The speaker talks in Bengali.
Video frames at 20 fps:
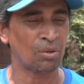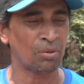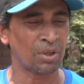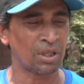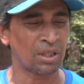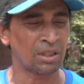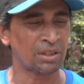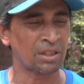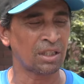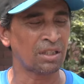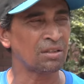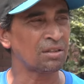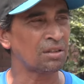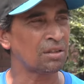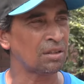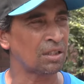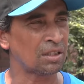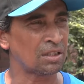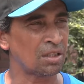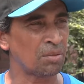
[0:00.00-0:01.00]
ওখানে জানেন যে
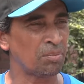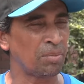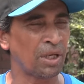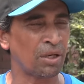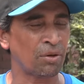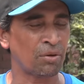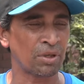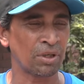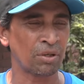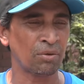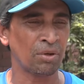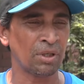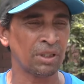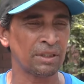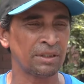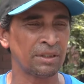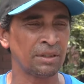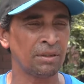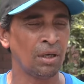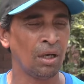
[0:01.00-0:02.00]
ন্যাশনাল প্লেয়ার অনেকগুলো
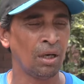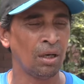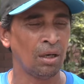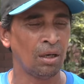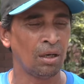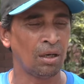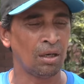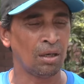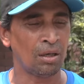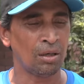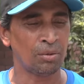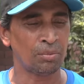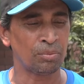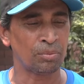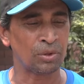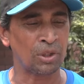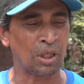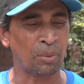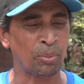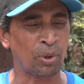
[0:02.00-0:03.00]
আছে
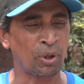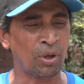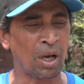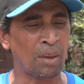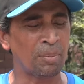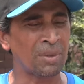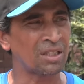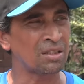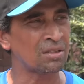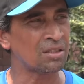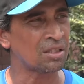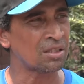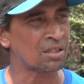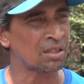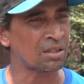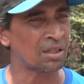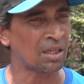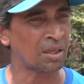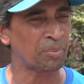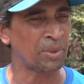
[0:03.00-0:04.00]
তারপরে আমাদের
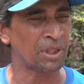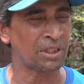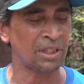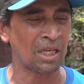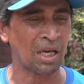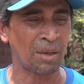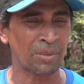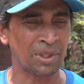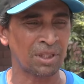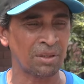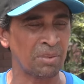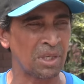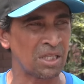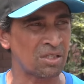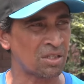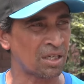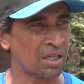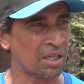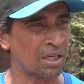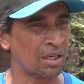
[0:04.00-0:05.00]
চেষ্টা থাকবে যে আমাদের
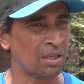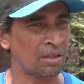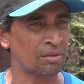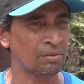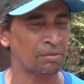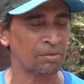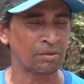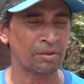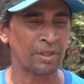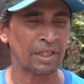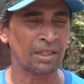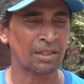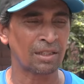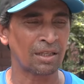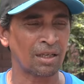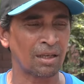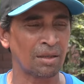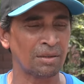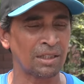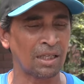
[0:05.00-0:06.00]
বেস্টটা খেলার ক্রিকেট
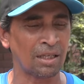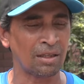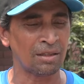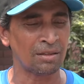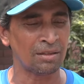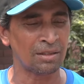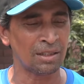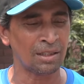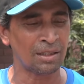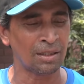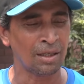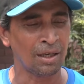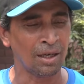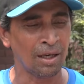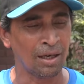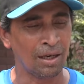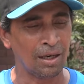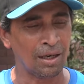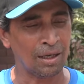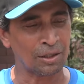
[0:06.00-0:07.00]
খেলা জানেন যে
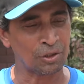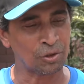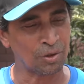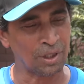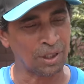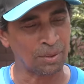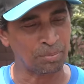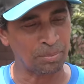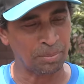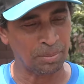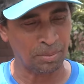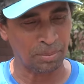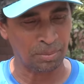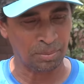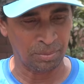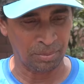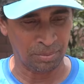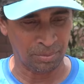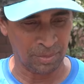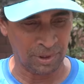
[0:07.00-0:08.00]
আসলে
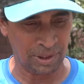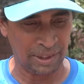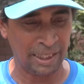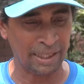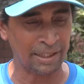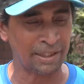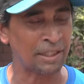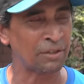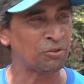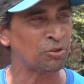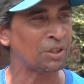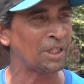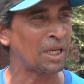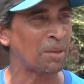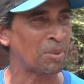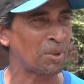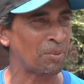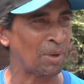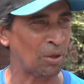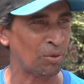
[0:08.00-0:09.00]
ডেতে যদি
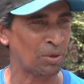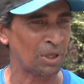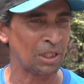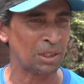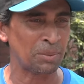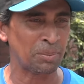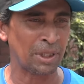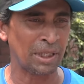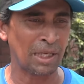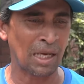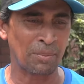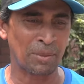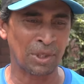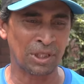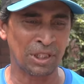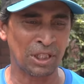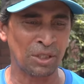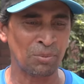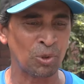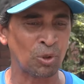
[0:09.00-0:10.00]
আমরা ভালো খেলতে পারি
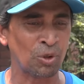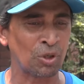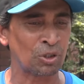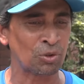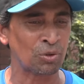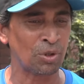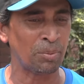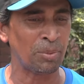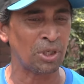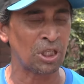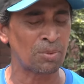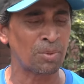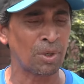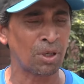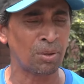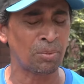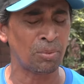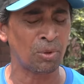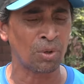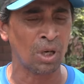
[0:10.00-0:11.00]
আমার টিমও আসলে বেশ
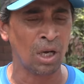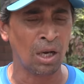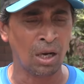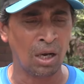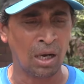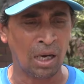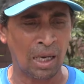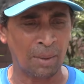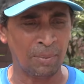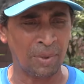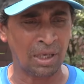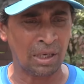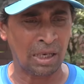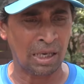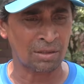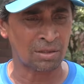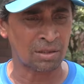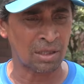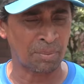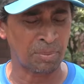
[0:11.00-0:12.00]
ভালো এবং আমি
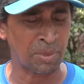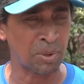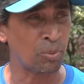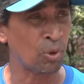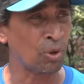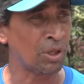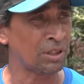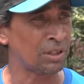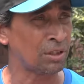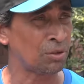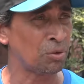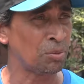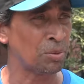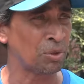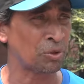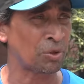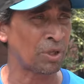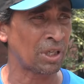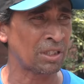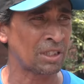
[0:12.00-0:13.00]
লাস্ট আপনি বললেন যে দুই
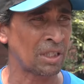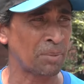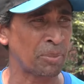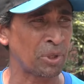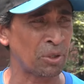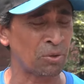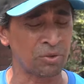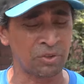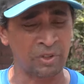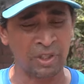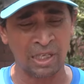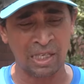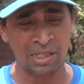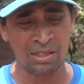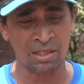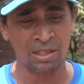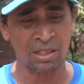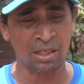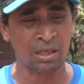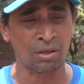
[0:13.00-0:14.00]
বছর আগে চ্যাম্পিয়ন হয়েছি
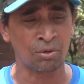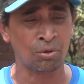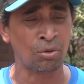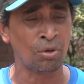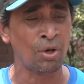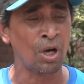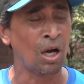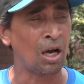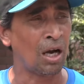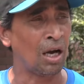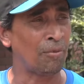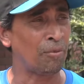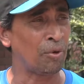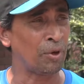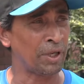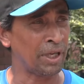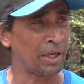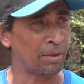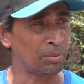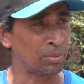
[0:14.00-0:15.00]
লাস্ট ইয়ারও
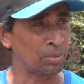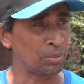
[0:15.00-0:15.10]
আবনে